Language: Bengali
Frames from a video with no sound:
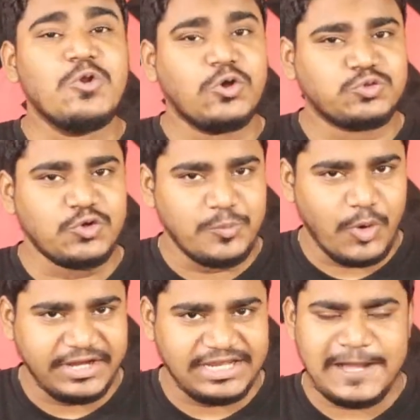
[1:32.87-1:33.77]
নতুন
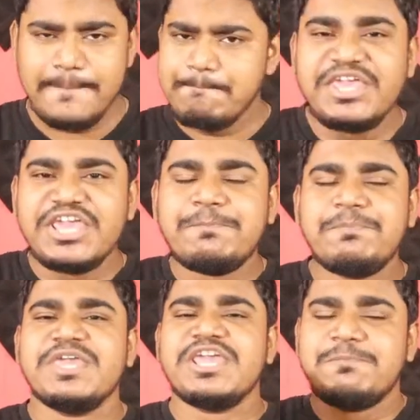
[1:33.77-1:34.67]
মডেল
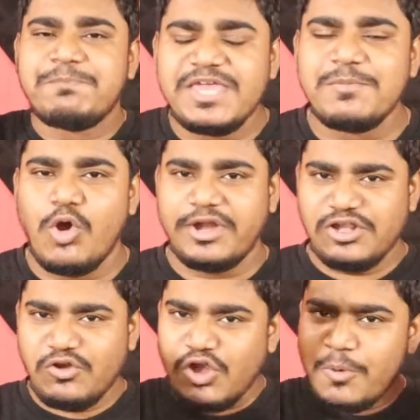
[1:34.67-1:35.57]
পিপিপি
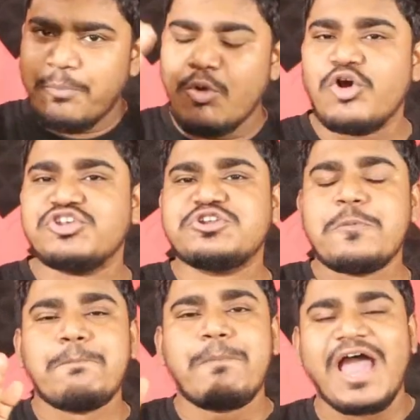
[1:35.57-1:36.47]
মডেল হলো পোস্ট
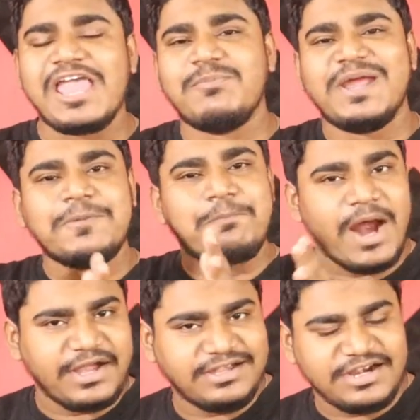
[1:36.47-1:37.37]
প্রাইভেট
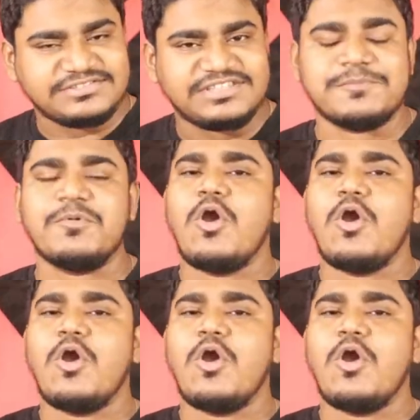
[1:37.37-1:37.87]
পার্টনারশিপ